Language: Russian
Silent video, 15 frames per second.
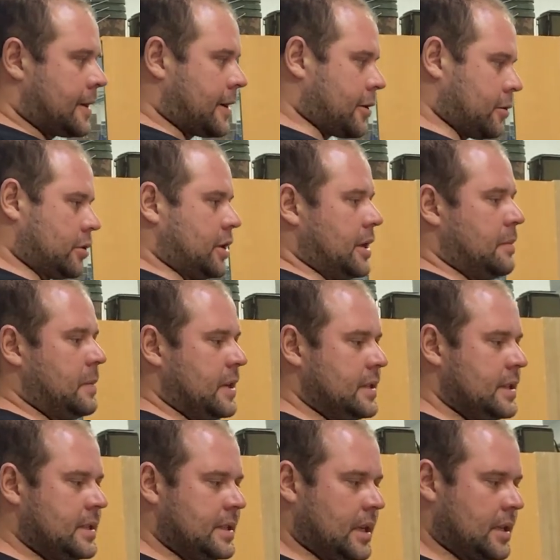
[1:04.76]
крутые
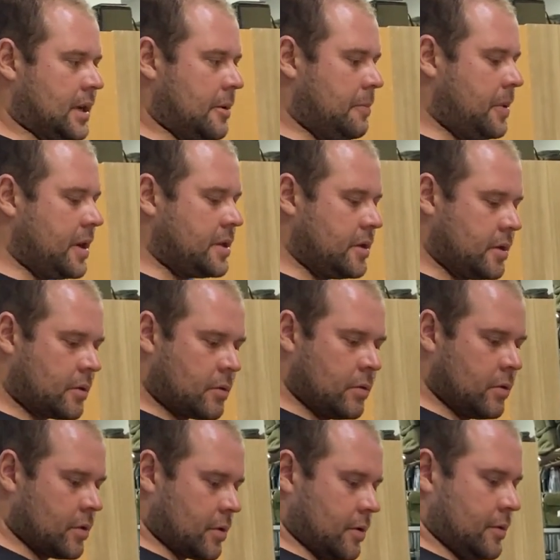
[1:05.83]
позиции от компании
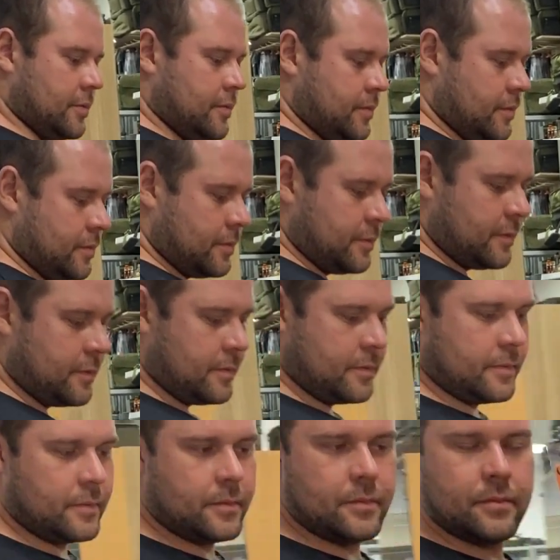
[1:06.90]
Guru.
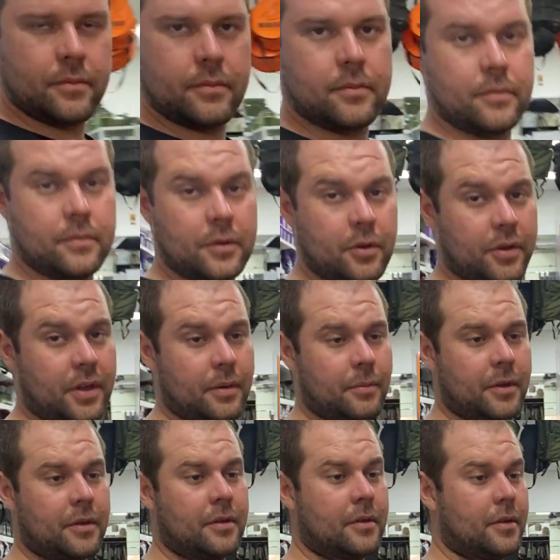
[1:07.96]

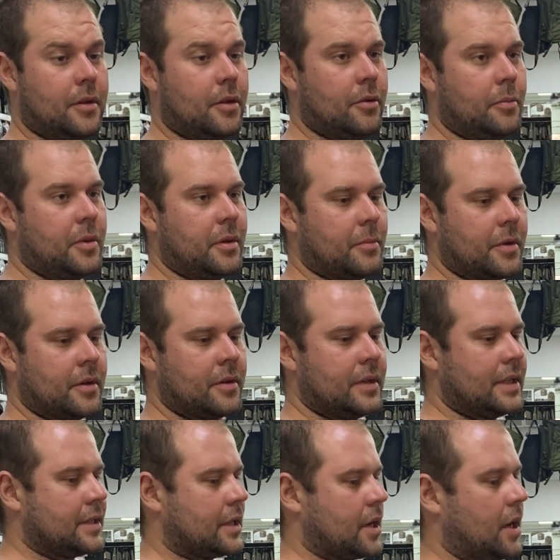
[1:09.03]
Многими любимый
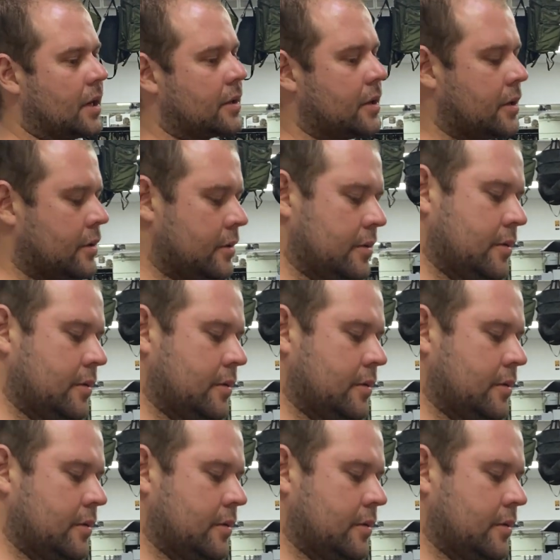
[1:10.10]
эстрактор,